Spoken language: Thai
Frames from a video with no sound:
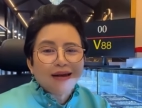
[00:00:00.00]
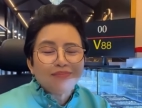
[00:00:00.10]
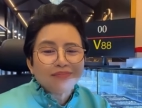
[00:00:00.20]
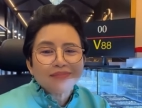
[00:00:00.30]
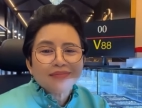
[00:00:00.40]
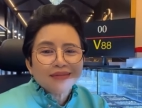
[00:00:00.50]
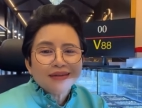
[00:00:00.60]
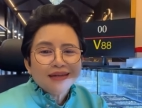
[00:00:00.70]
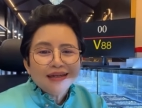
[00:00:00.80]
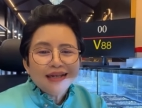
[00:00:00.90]
ฟ
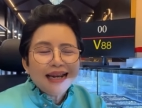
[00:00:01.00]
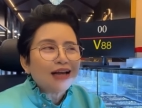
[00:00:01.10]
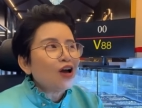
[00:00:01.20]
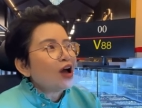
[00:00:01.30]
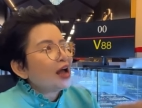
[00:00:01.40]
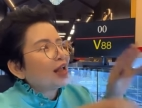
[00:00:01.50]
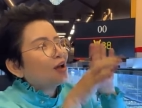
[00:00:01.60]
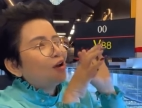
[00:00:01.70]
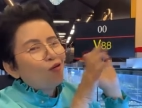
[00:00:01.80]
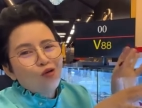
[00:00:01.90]
แล้วก็ไอ
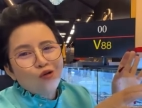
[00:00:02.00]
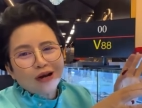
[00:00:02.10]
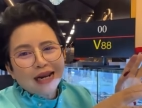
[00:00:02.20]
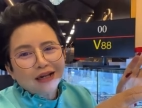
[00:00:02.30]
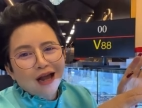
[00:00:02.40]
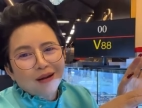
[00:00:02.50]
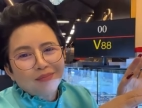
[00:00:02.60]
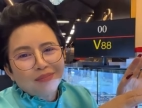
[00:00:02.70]
ครูนั่นก็